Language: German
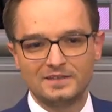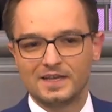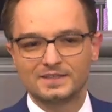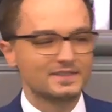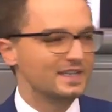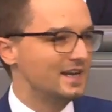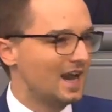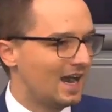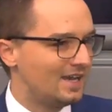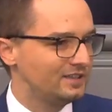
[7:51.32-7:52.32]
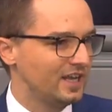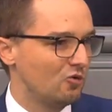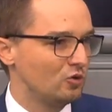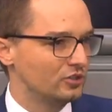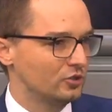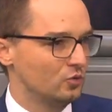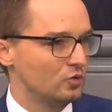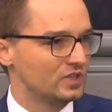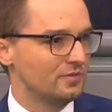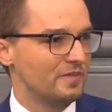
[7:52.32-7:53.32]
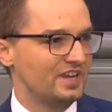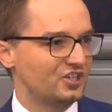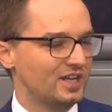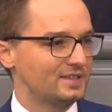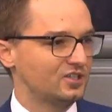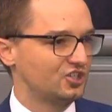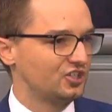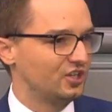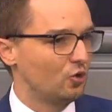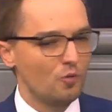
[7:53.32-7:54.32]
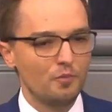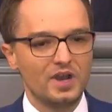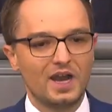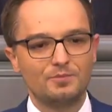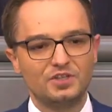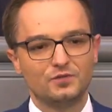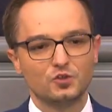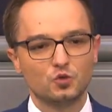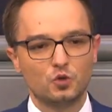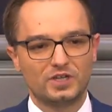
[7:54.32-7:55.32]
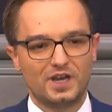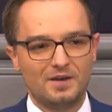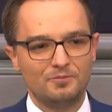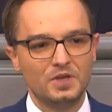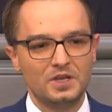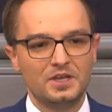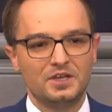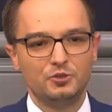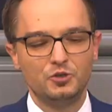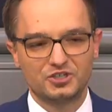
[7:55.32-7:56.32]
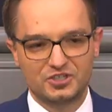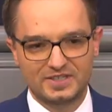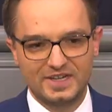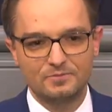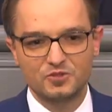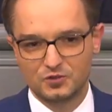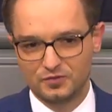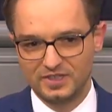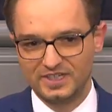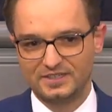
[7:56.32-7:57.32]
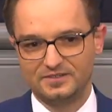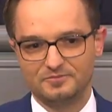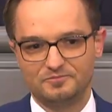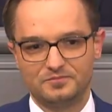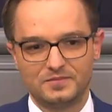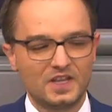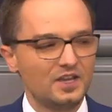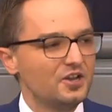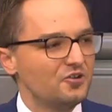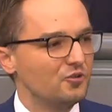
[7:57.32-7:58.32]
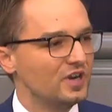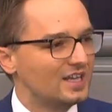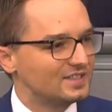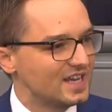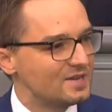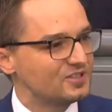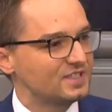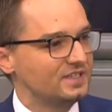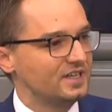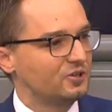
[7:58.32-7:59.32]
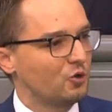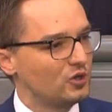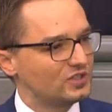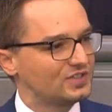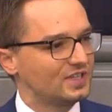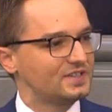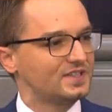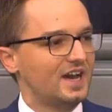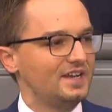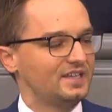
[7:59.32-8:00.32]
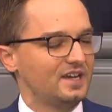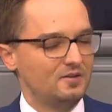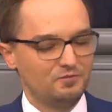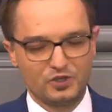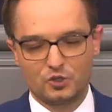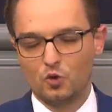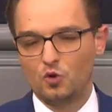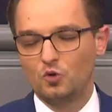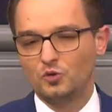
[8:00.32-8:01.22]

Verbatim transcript: Dass es in allen Jahrhunderten unserer Menschheitsgeschichte Gruppen gab, die versucht haben, jüdisches Leben zu vernichten. Und selbst in größter Zeit der Bedrohung